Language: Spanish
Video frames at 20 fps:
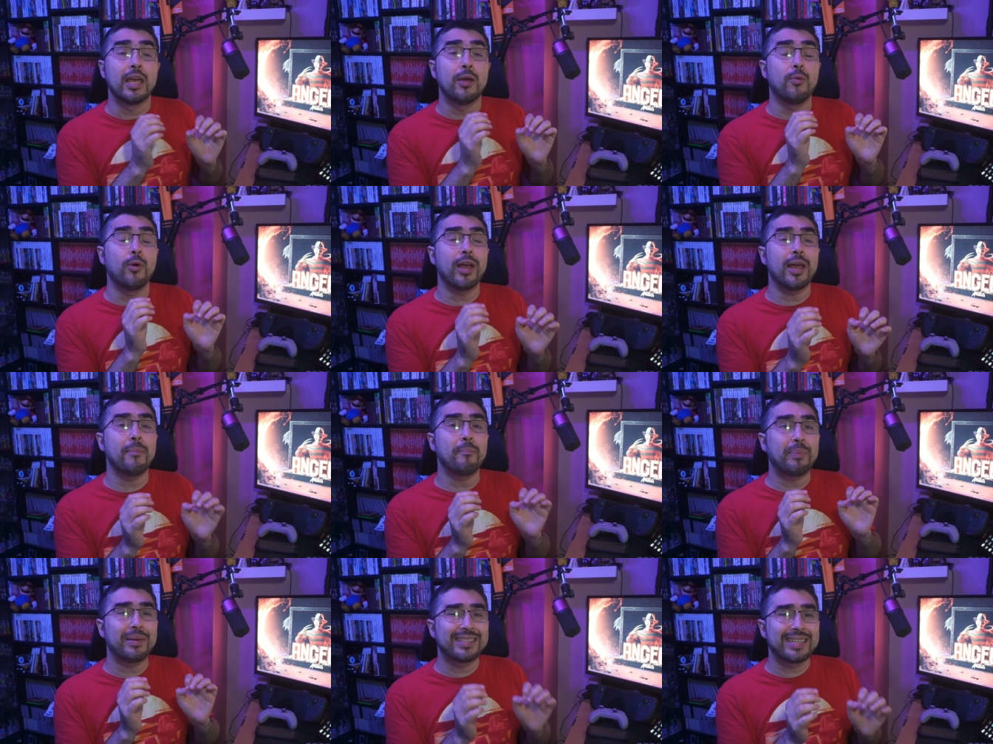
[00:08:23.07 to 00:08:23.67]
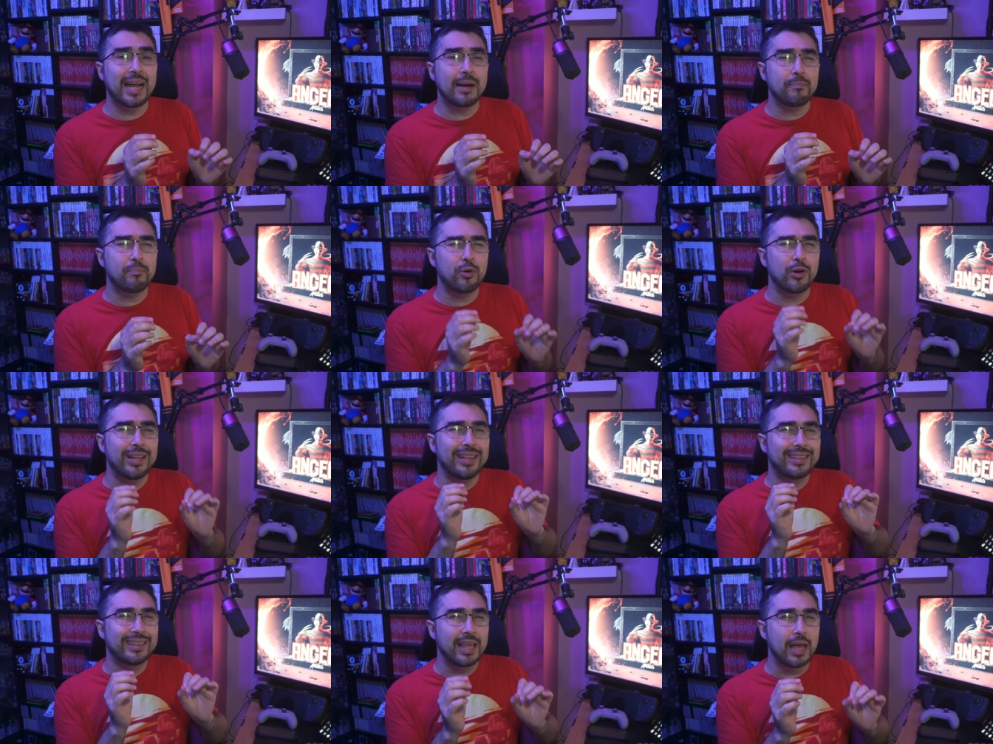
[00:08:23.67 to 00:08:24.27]
Y voy a empezar
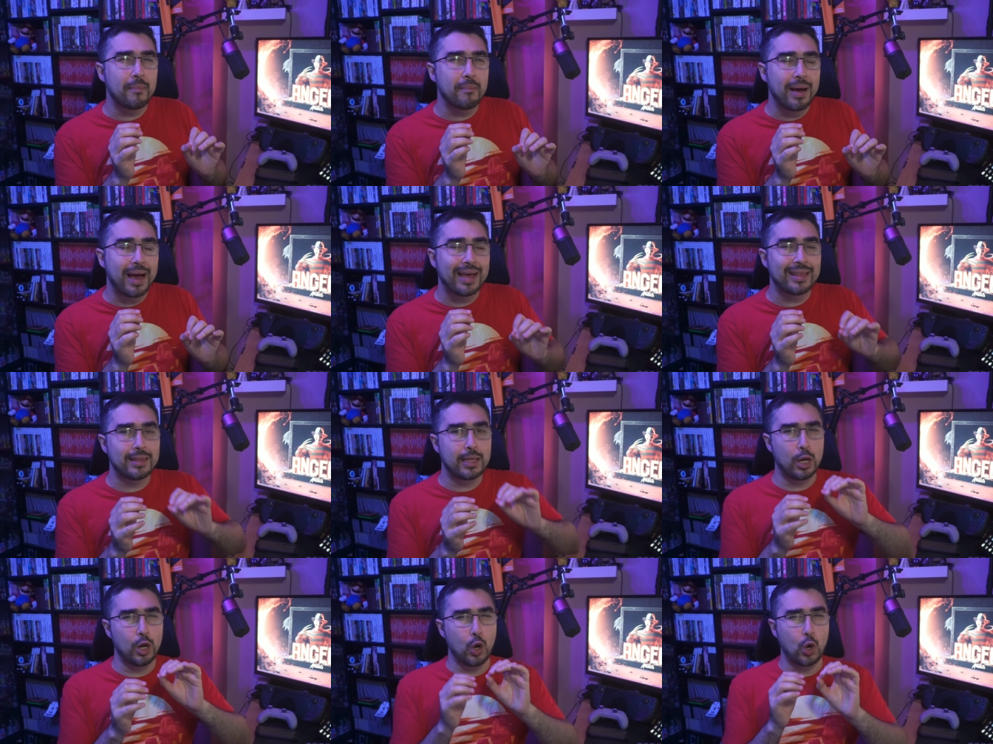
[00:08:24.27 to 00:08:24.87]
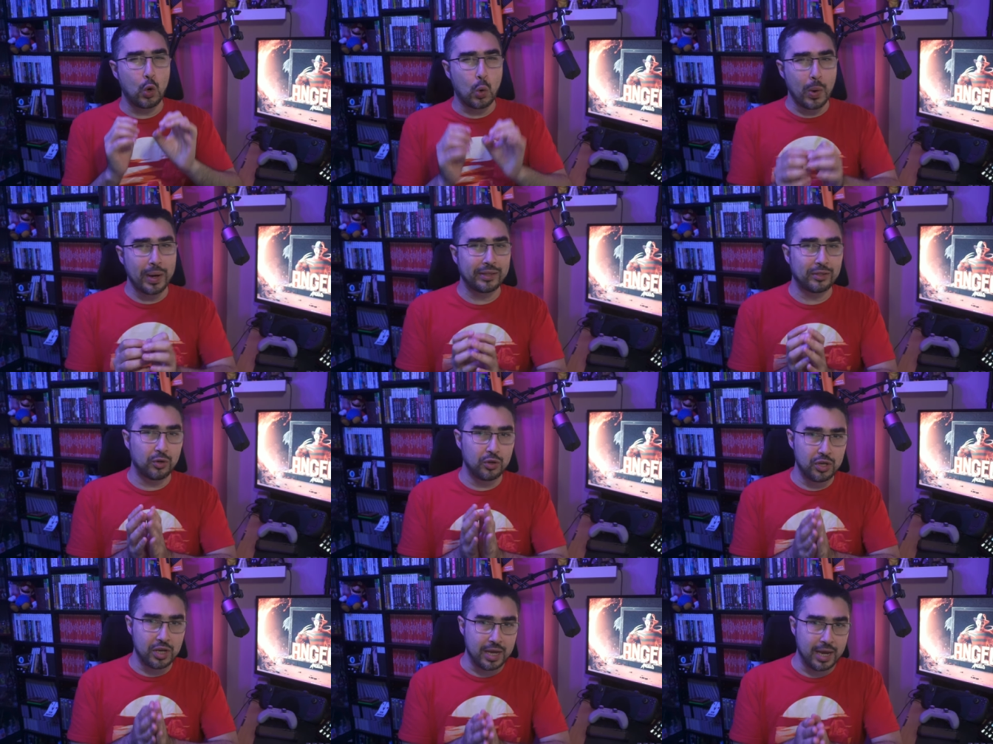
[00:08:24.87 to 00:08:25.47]
por el tema de los
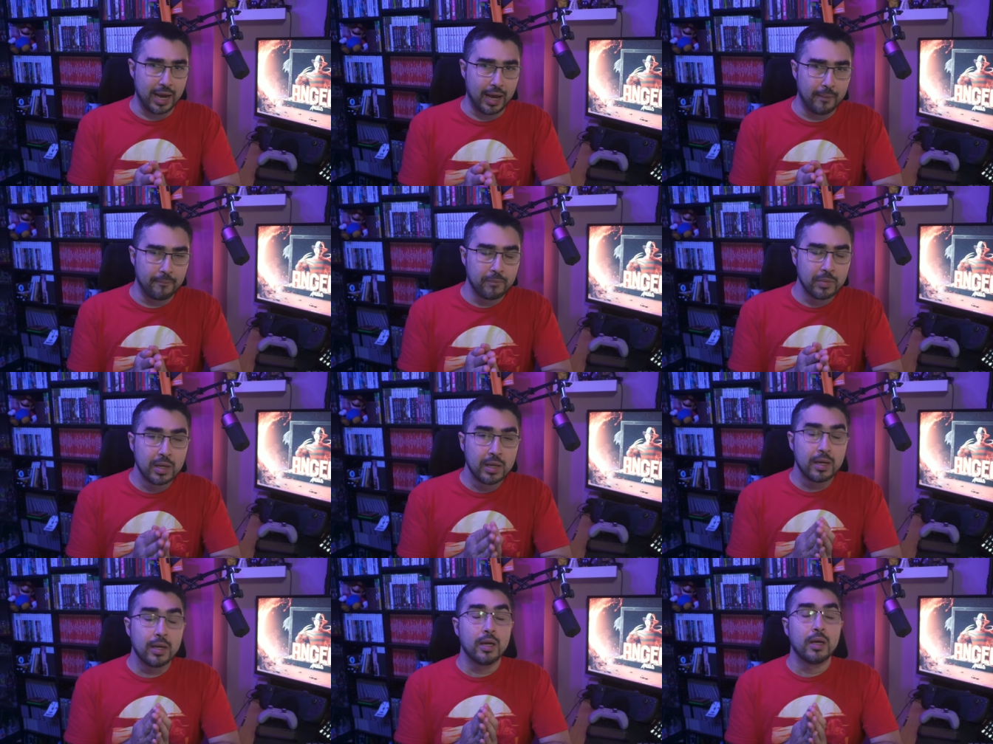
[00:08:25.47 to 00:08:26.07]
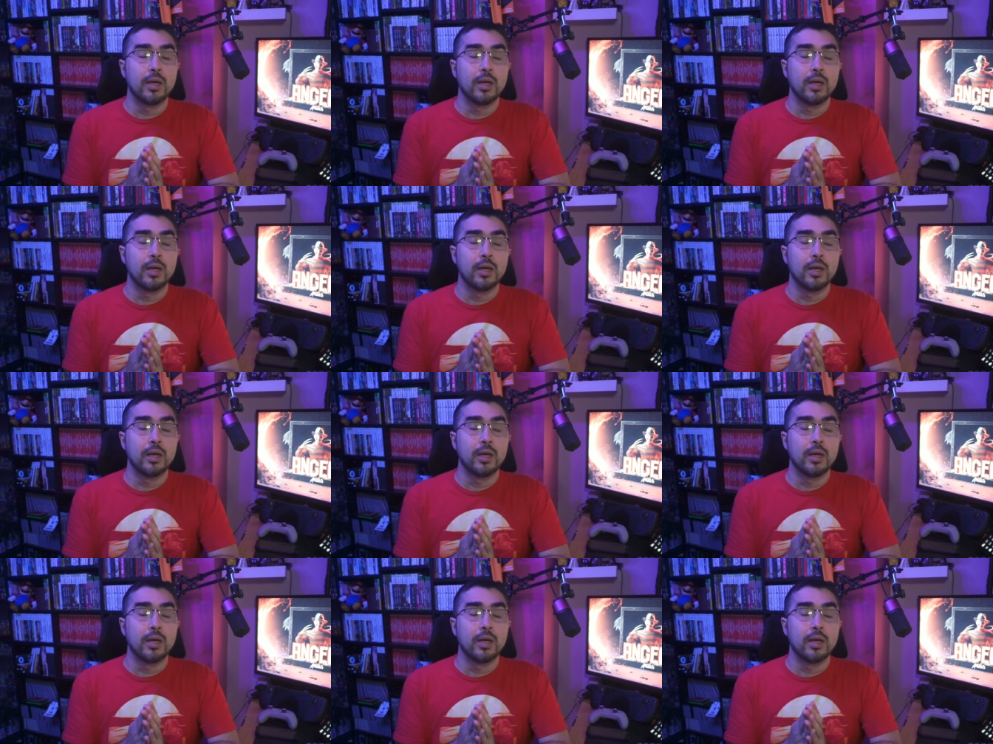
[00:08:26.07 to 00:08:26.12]
4 GB.